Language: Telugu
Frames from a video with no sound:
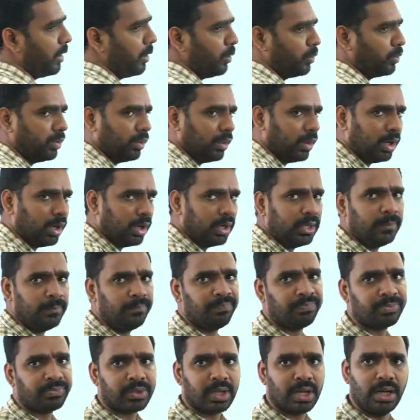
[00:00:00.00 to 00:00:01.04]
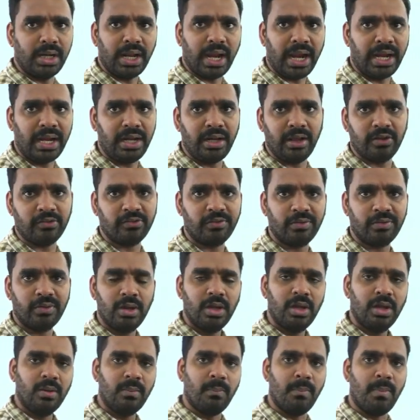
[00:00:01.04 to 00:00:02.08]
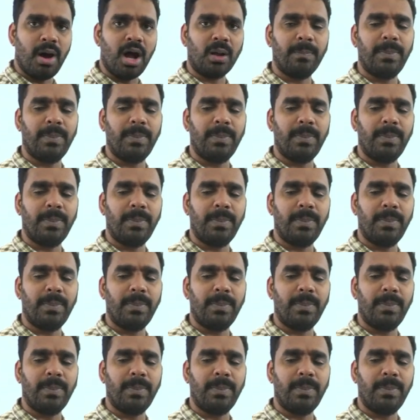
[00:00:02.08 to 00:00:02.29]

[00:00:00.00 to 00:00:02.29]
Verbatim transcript: అవుతుందండి నైన్ డేస్ మార్క్